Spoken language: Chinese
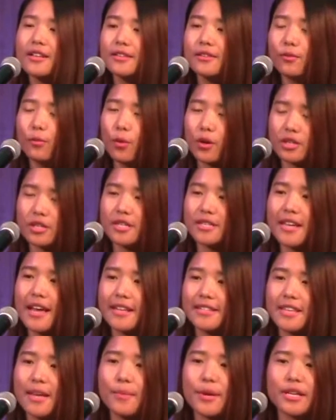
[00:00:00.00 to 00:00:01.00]
我是
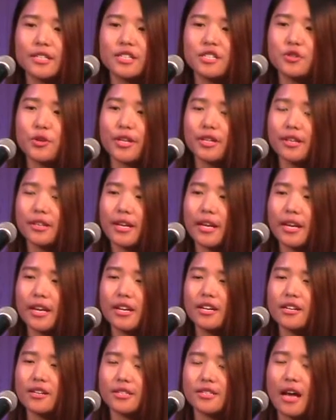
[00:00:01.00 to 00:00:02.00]
在赞美之泉的那一
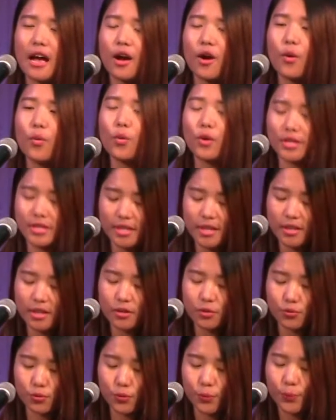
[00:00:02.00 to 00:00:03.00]
刻上我信
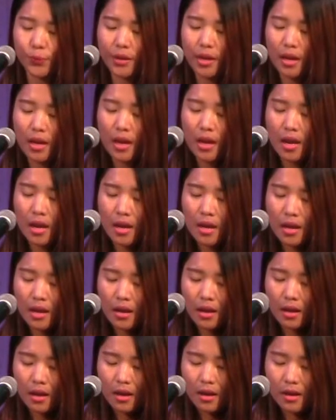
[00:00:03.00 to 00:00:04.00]
了主。
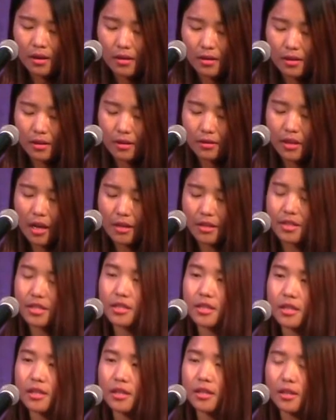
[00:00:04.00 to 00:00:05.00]
当
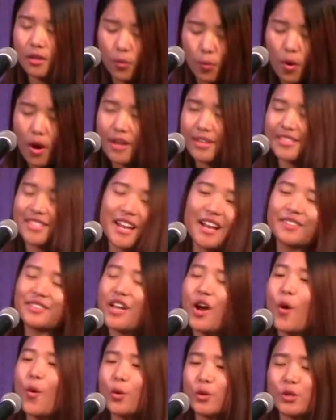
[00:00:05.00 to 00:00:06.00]
时我很强
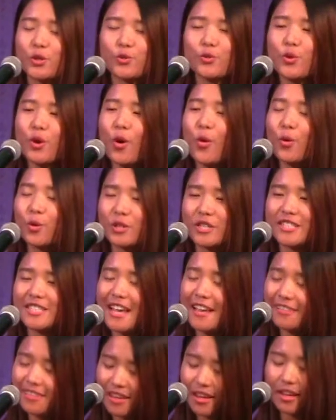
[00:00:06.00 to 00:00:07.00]
调，我是说我是
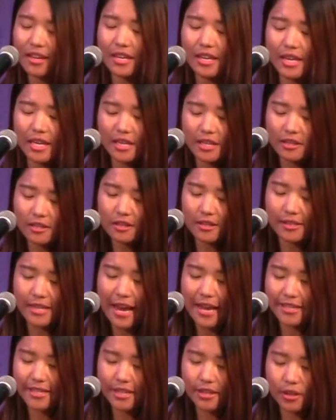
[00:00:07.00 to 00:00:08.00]
在那一刻
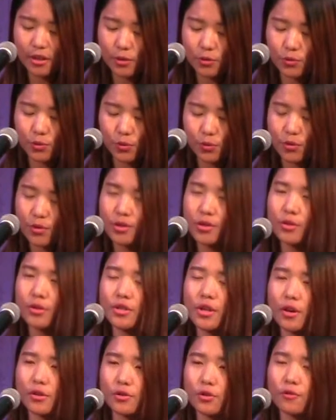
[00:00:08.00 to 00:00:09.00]
才信的主。周
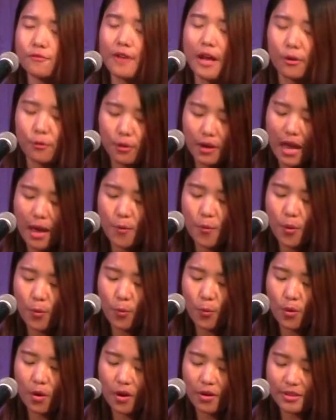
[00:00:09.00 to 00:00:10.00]
教授反过来
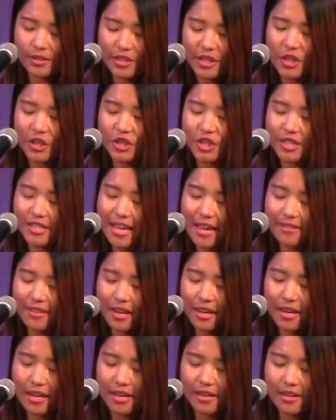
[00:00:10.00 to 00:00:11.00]
问我：“你是在
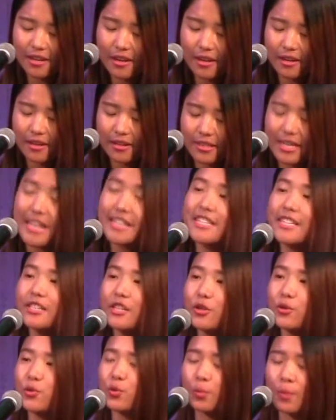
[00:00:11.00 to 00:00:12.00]
那一刻才信
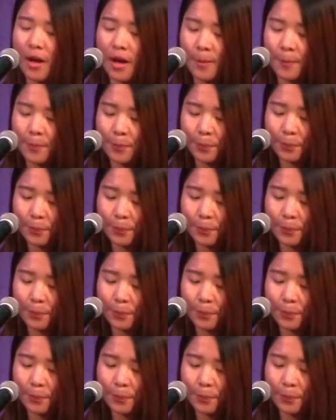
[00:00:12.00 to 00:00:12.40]
的主吗？